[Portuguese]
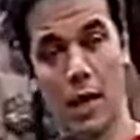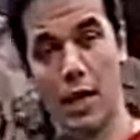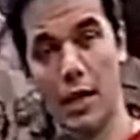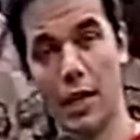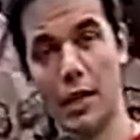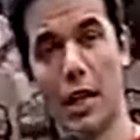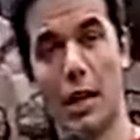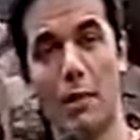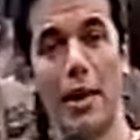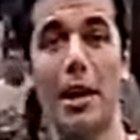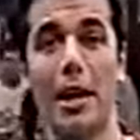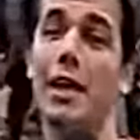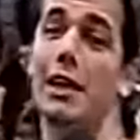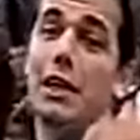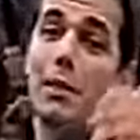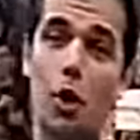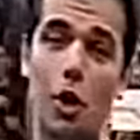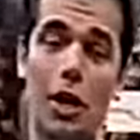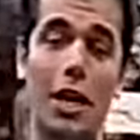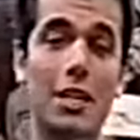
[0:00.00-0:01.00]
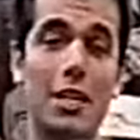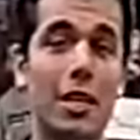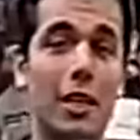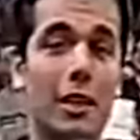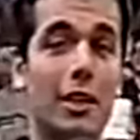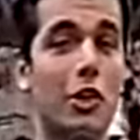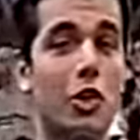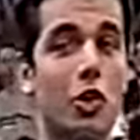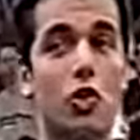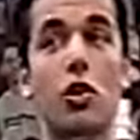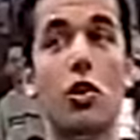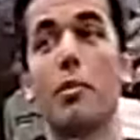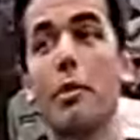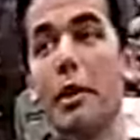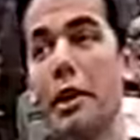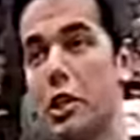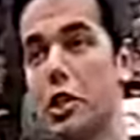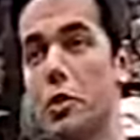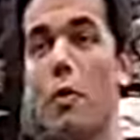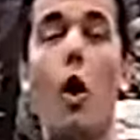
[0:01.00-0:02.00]
E também a democracia tem seus
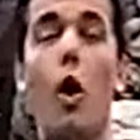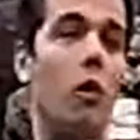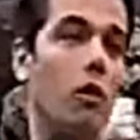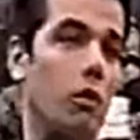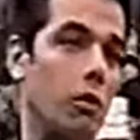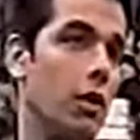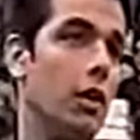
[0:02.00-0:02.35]
limites. Bom,